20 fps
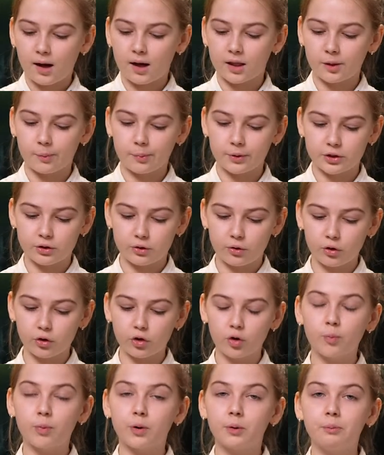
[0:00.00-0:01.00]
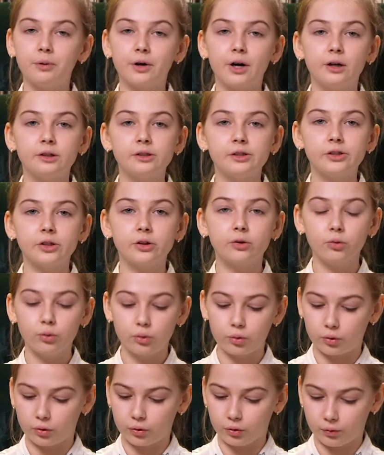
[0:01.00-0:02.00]
Она потихоньку пробиралась на
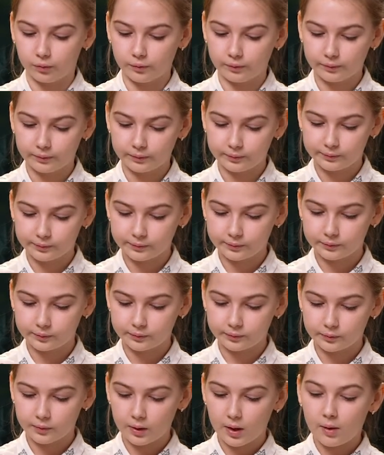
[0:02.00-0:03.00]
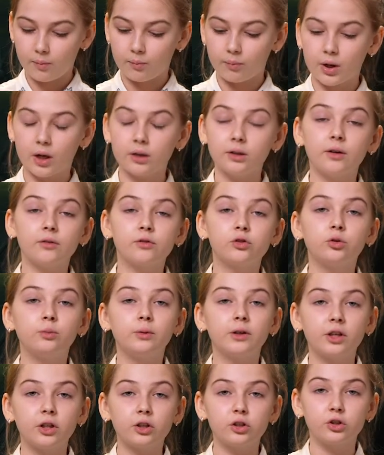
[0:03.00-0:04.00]
кухню, брала в
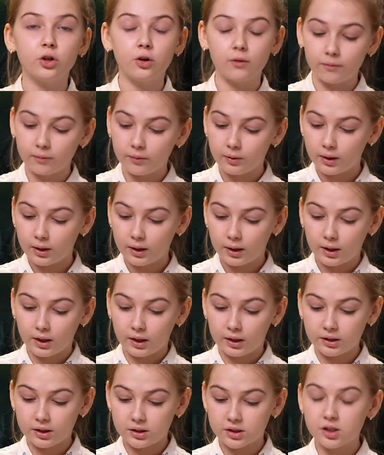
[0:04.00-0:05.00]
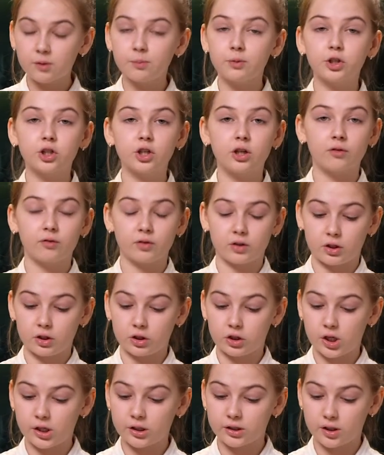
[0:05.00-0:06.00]
зубы яйцо и на цыпочках
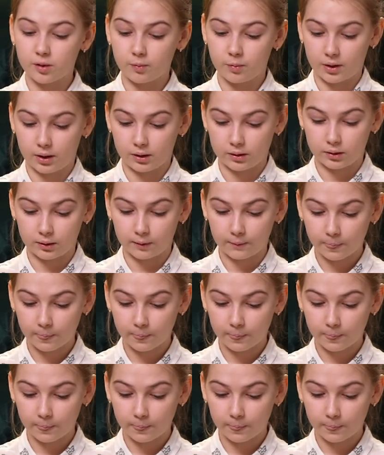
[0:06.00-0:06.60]
возвращалась обратно